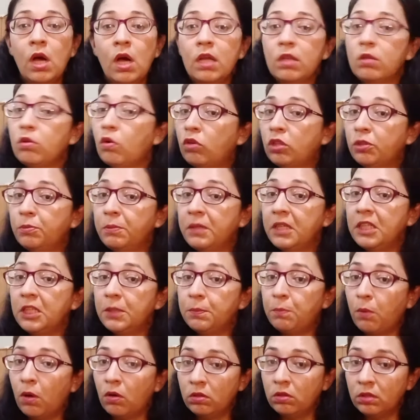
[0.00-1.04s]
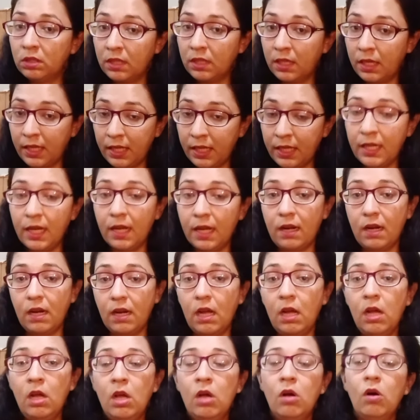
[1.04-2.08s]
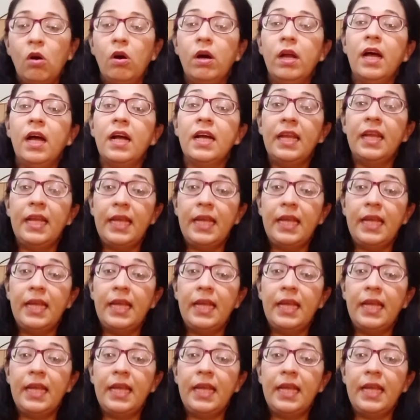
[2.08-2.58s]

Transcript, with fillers: साउंड्स पे रिस्पॉन्स नहीं कर रहा और अगर